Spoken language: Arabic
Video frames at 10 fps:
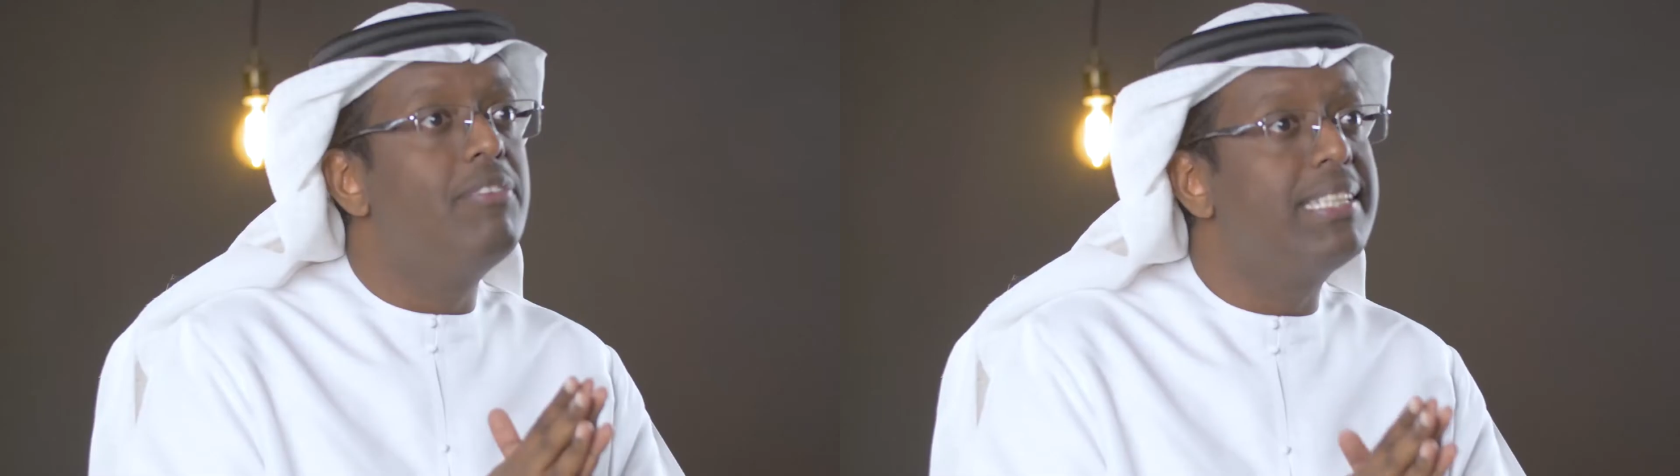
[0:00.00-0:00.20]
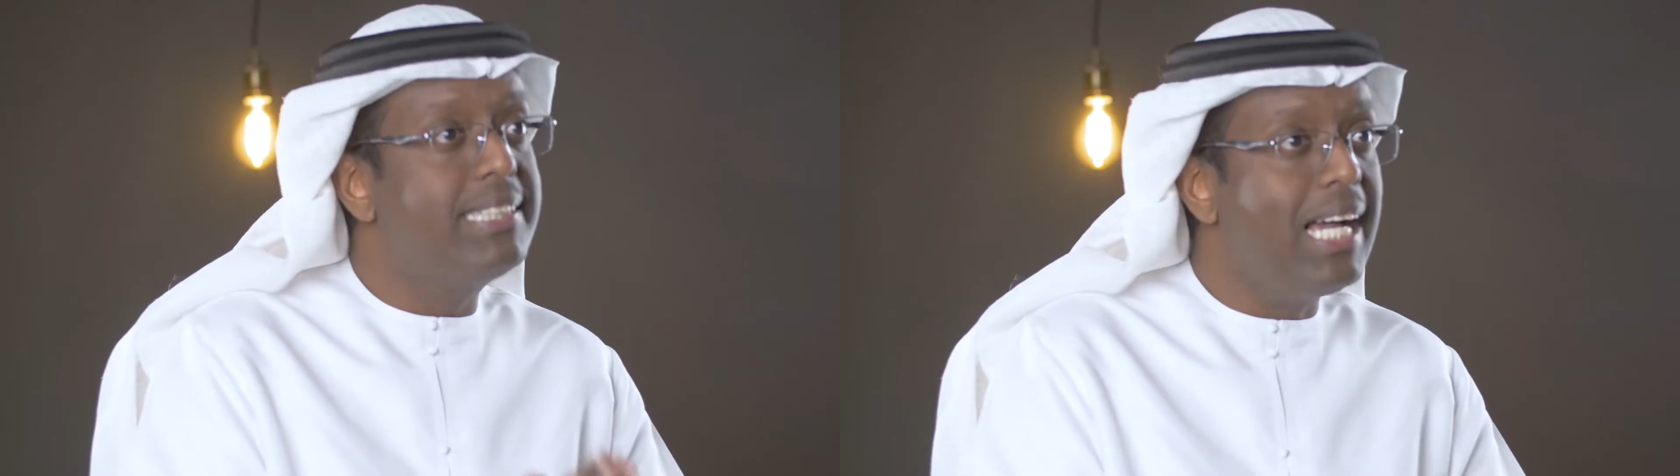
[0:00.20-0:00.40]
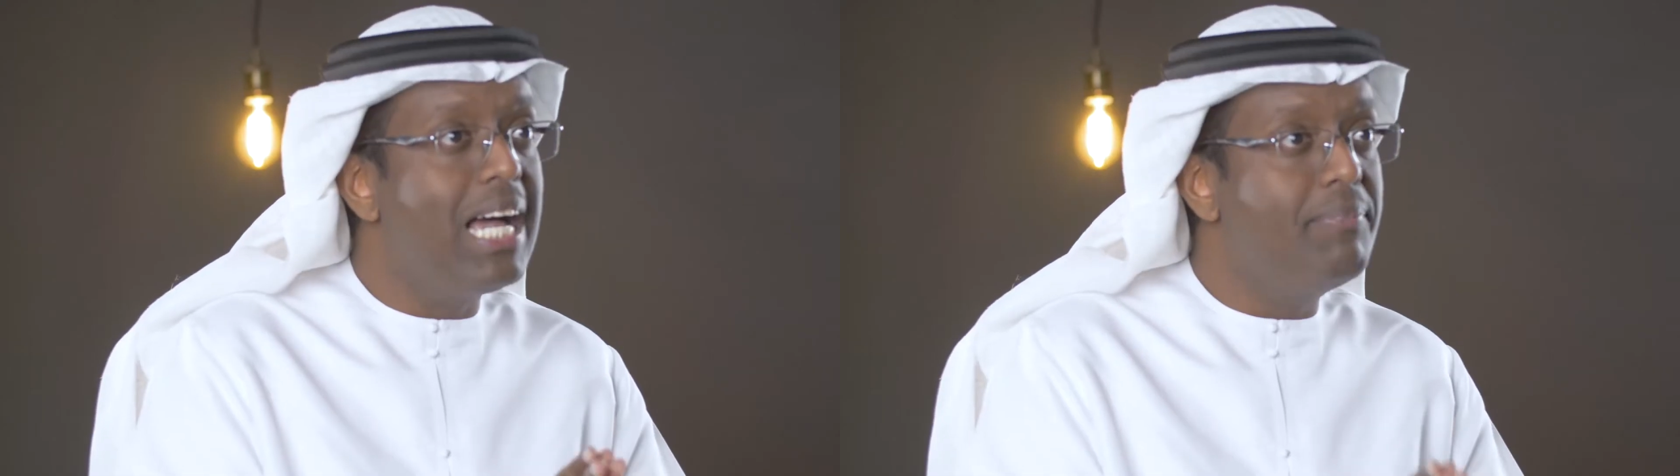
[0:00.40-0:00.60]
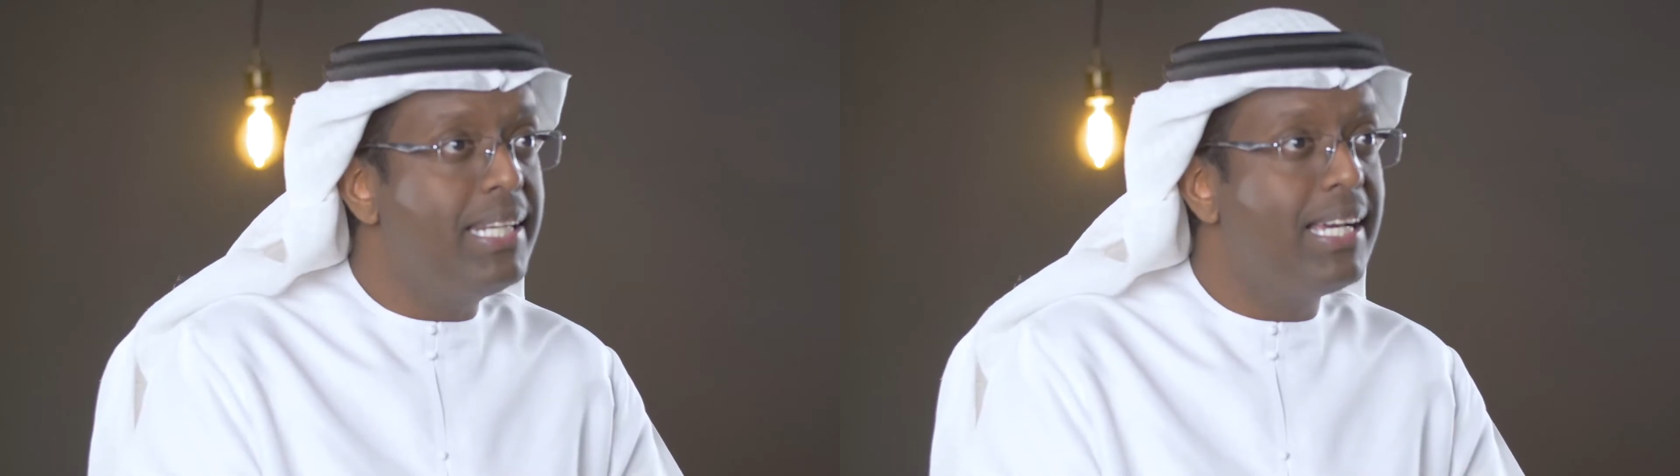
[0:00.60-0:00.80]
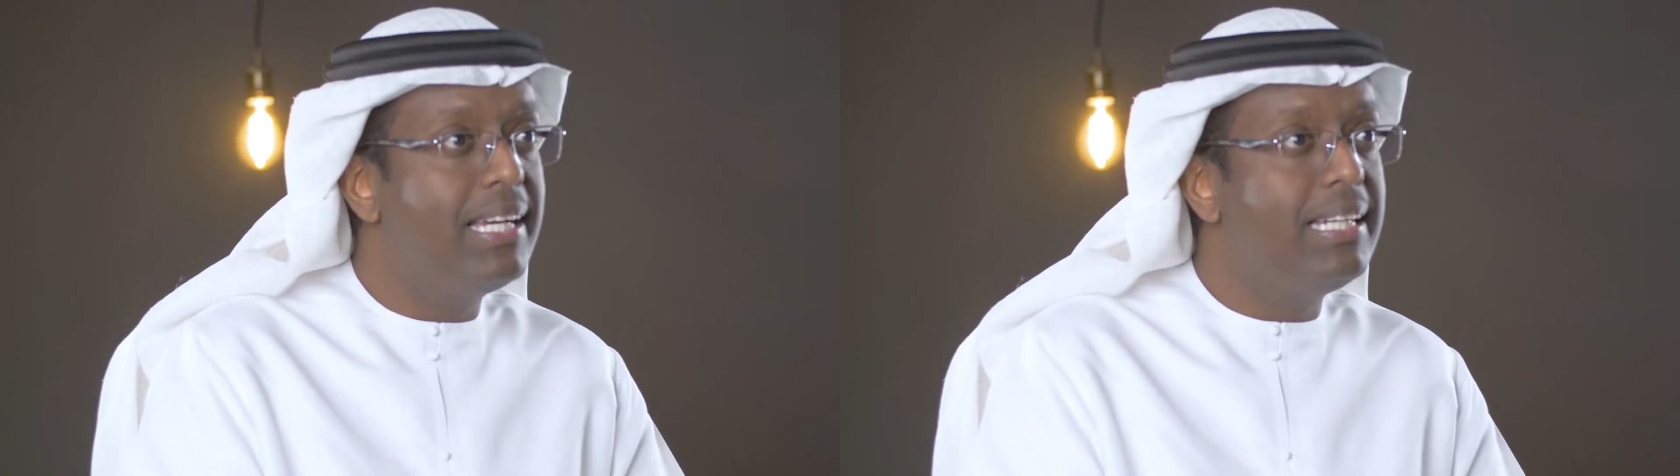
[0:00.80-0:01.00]
فاستحى
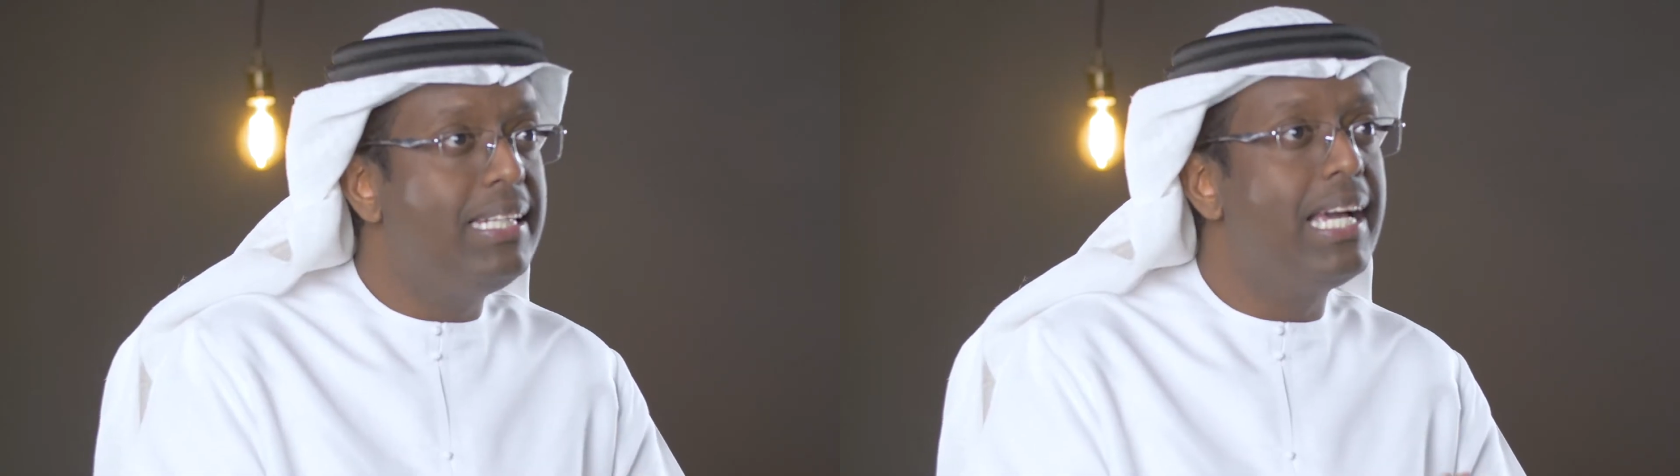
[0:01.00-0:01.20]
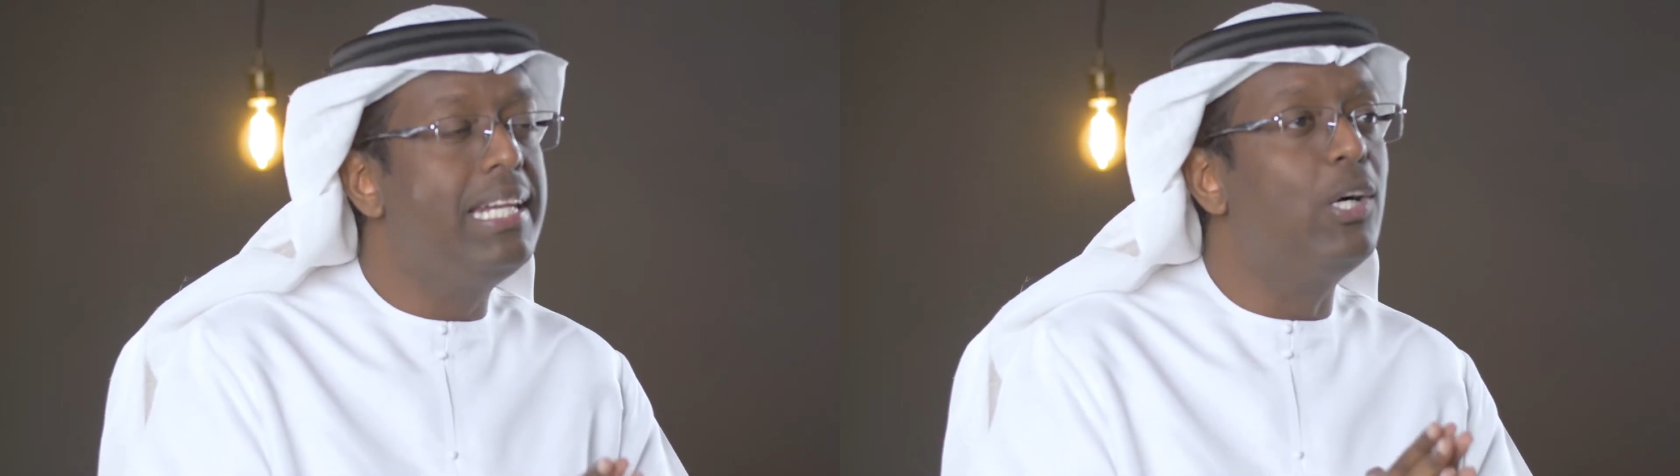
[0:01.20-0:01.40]
منها لأن